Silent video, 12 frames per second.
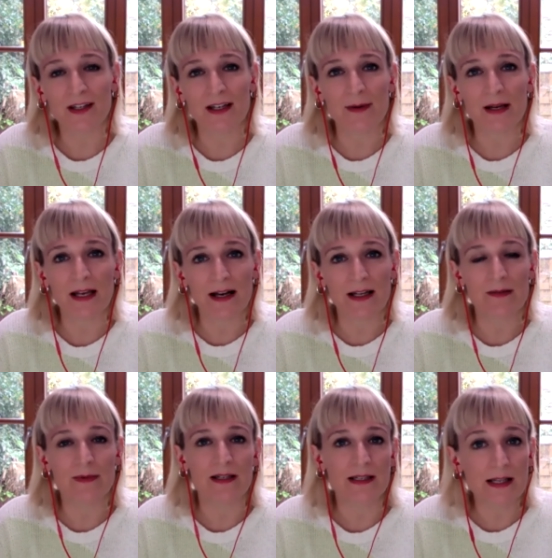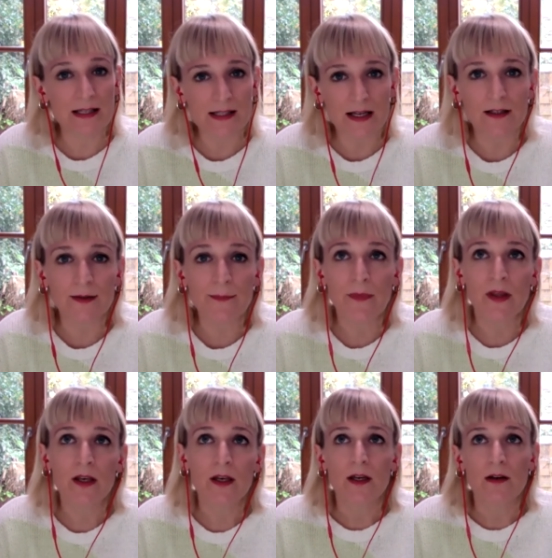Aber gerade bei dieser Sache,
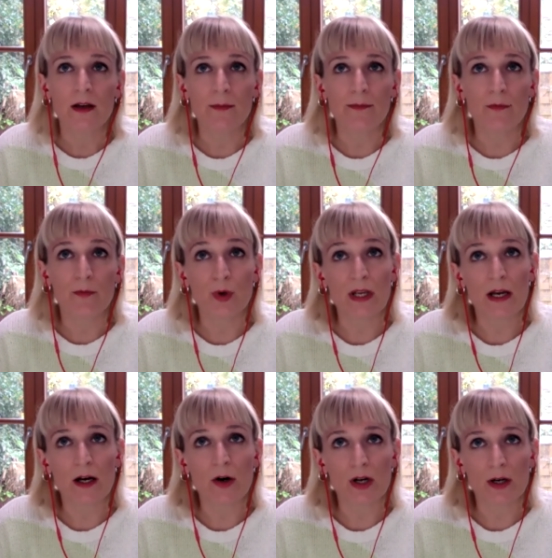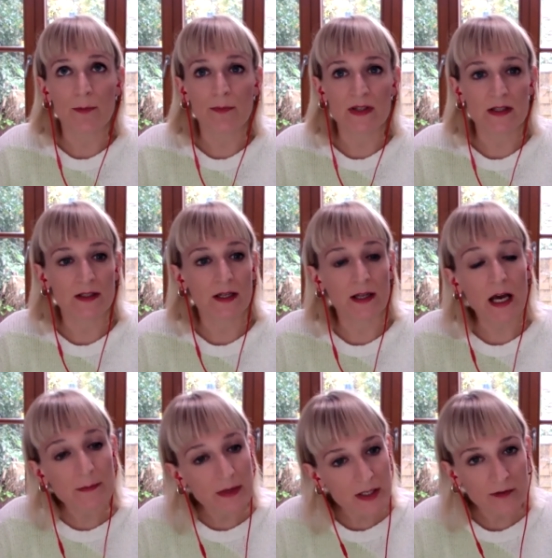ähm, wo ja auch ähm, das in der
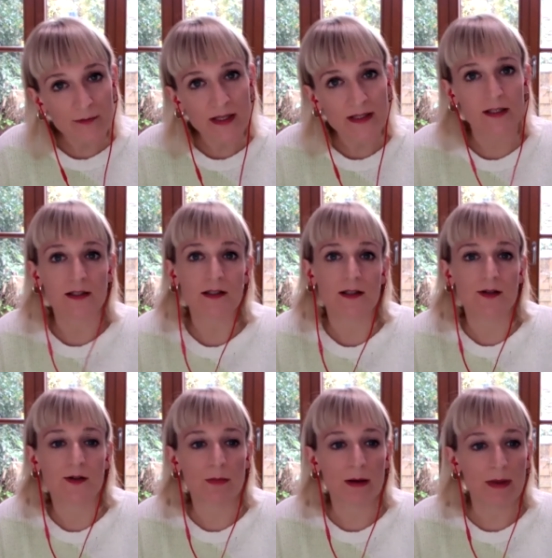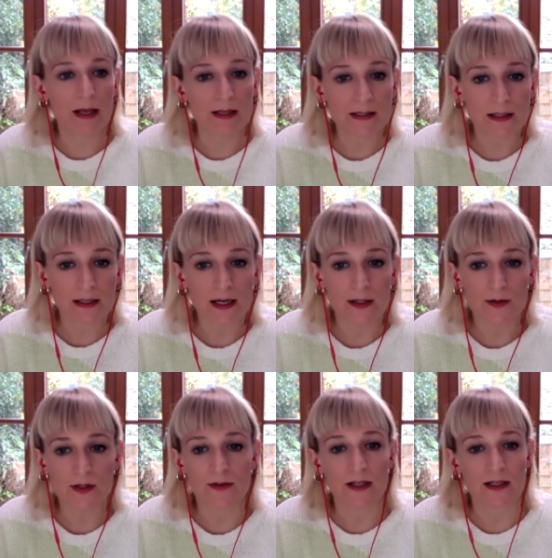Nachbarschaft passiert ist, also in meinem engsten
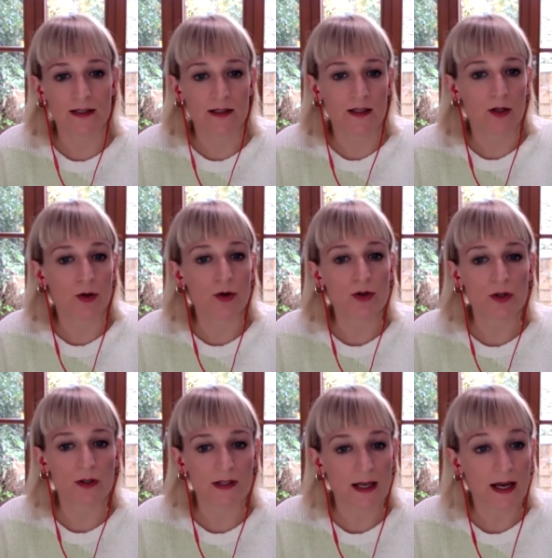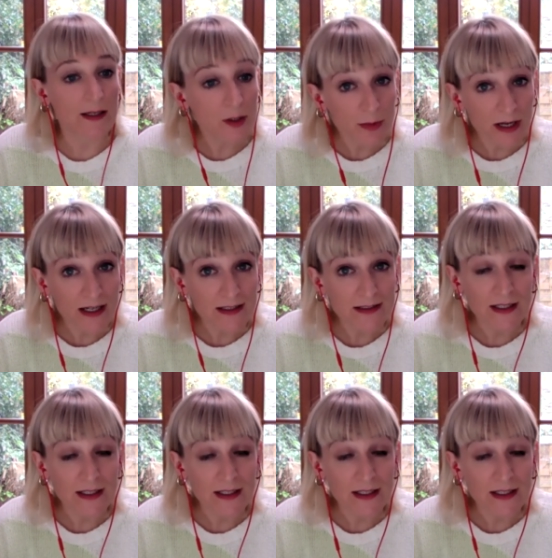Radius, fand ich das dann doch schon sehr angebracht,